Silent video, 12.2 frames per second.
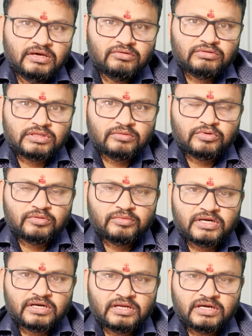ఉత్తమ్
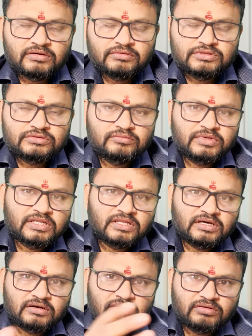కుమార్ రెడ్డి కావచ్చు
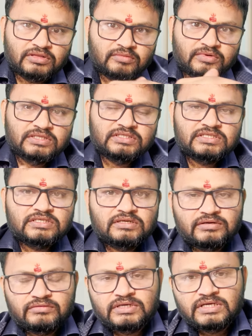మిగతా కొంతమంది
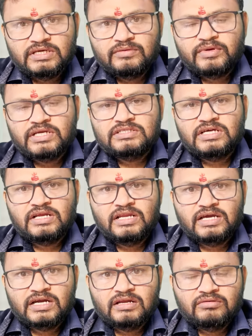చేసినటువంటి ప్రచారాలు
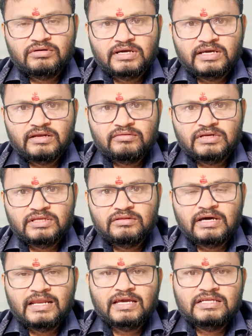ఎక్కడ కూడా గెలవలేదు
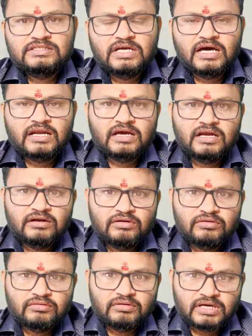అలాగే జార్ఖండ్లో
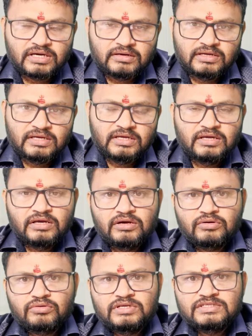కూడా
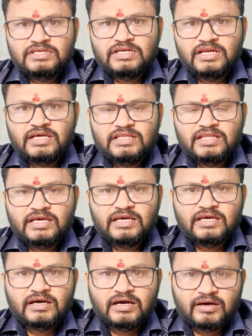కొన్ని సీట్లు అయితే
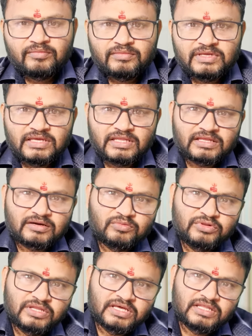
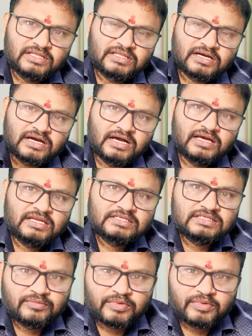ఇంతకుముందు ఏదైతే కాంగ్రెస్కి